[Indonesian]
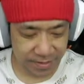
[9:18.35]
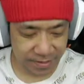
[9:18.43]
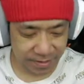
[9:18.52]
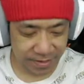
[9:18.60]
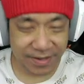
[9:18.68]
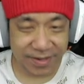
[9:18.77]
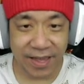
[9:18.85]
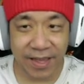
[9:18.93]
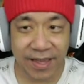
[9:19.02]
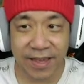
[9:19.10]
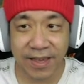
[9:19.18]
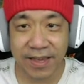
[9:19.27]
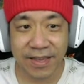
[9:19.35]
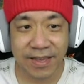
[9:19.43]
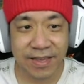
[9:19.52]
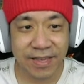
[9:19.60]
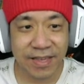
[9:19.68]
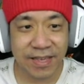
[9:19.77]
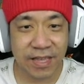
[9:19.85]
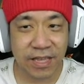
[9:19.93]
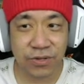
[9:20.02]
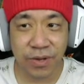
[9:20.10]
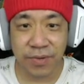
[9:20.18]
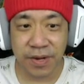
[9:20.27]
Oke, okay. kita
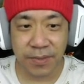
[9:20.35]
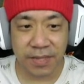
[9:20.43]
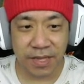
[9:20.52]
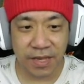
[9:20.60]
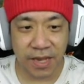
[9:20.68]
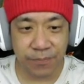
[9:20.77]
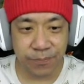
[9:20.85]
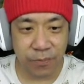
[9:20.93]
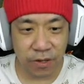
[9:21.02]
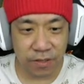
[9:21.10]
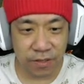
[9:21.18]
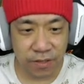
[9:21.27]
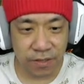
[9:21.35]
sudah mendapatkan handphone.